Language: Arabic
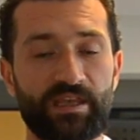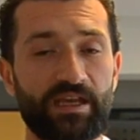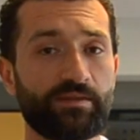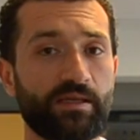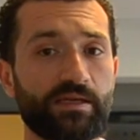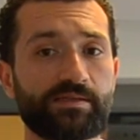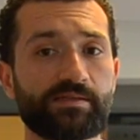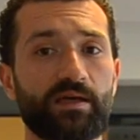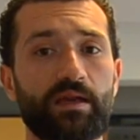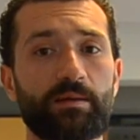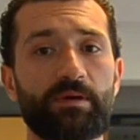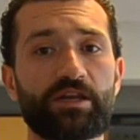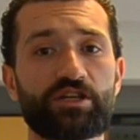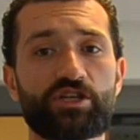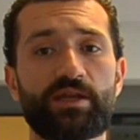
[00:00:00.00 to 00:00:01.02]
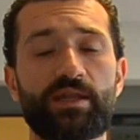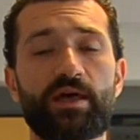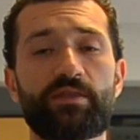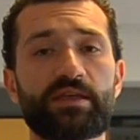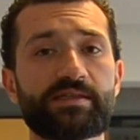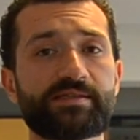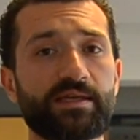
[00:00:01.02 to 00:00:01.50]
إن إصدار المهرجان
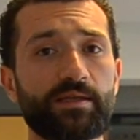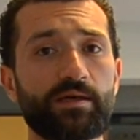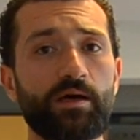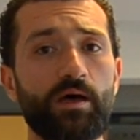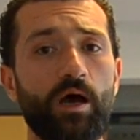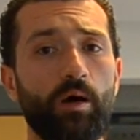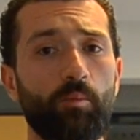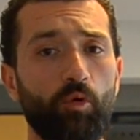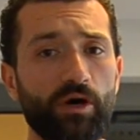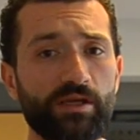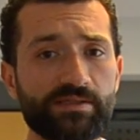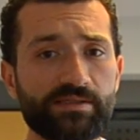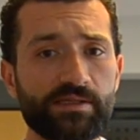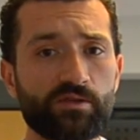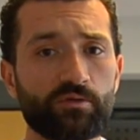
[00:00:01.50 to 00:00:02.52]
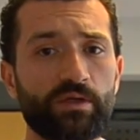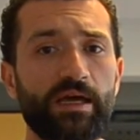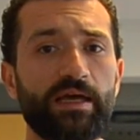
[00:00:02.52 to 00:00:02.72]
هذه السنة مخصص